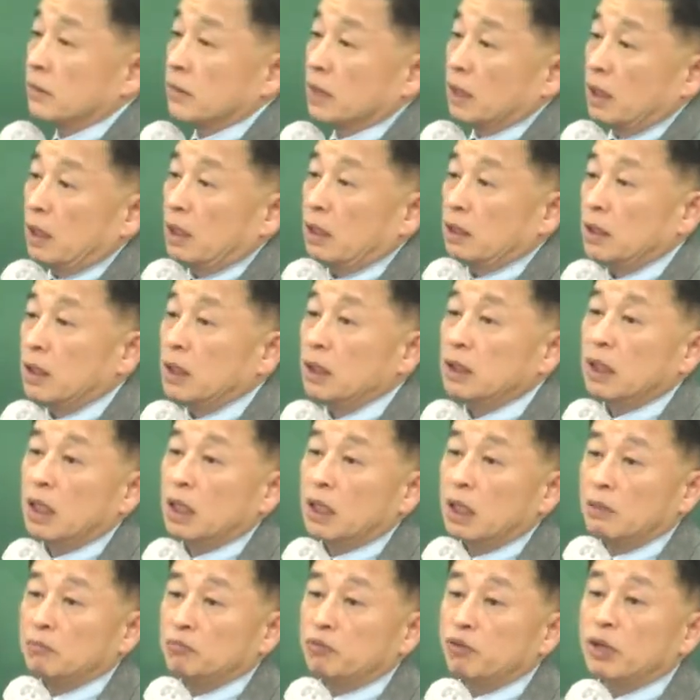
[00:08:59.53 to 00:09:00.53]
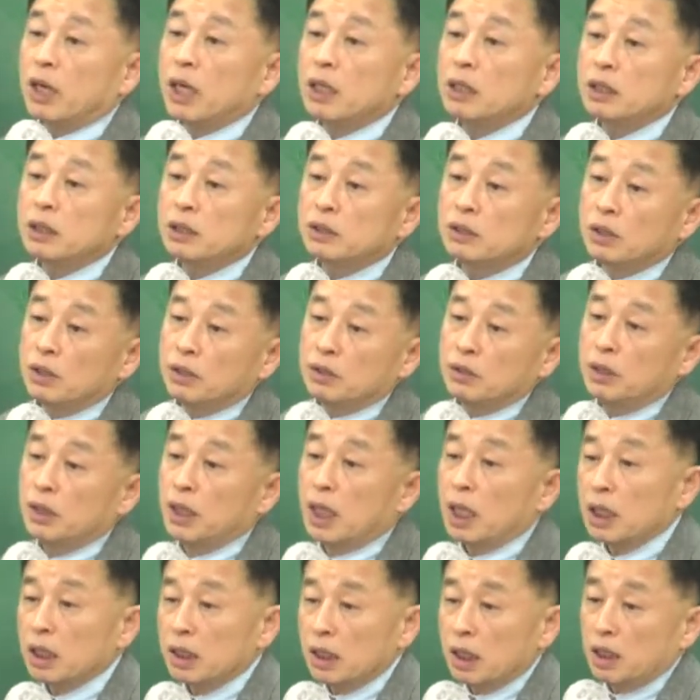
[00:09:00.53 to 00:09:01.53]
이게 시장의 불확실성에서
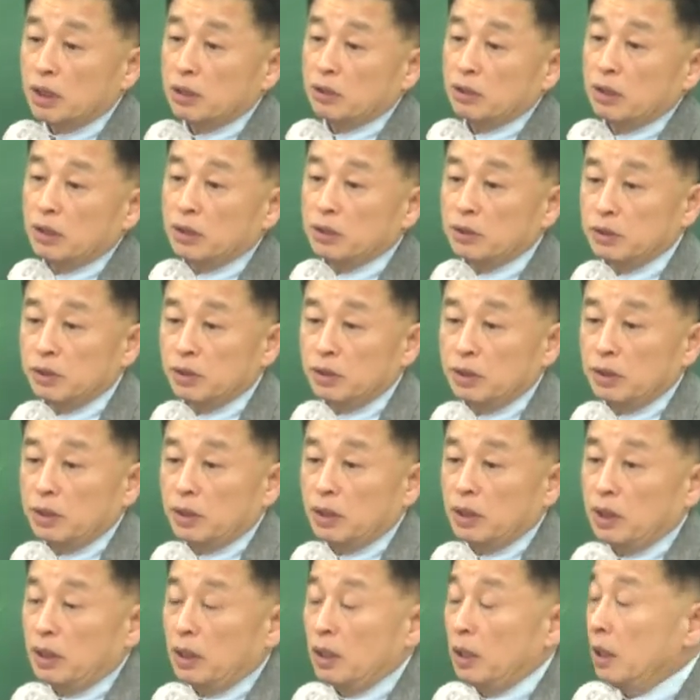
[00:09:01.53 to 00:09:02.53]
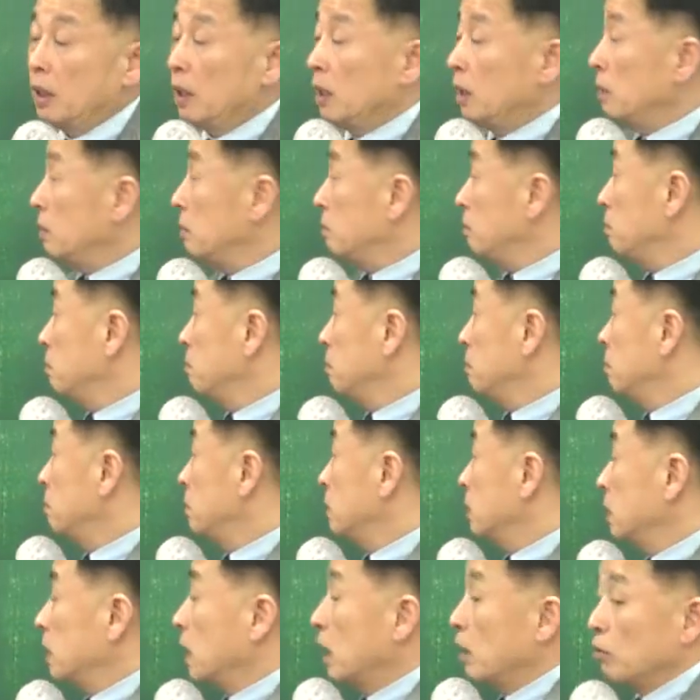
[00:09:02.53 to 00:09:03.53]
야기되는 거예요. 그죠?
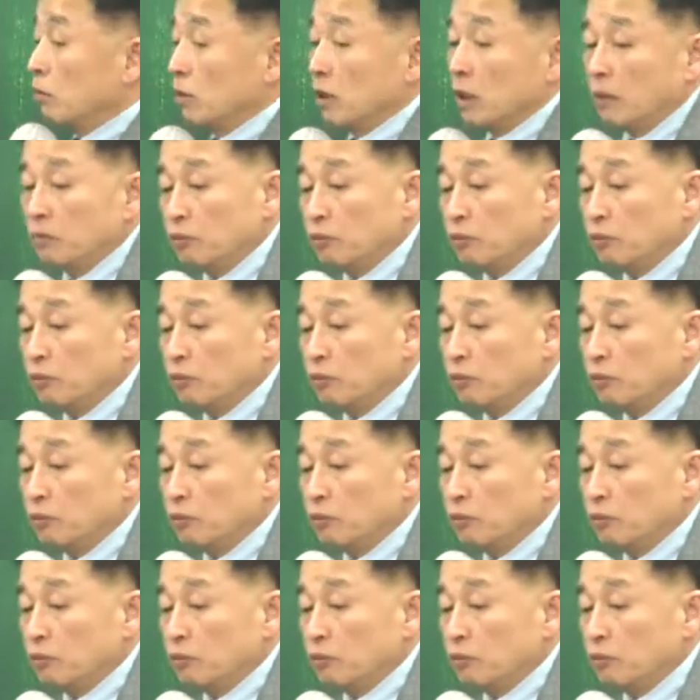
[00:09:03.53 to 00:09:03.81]
자, 우리가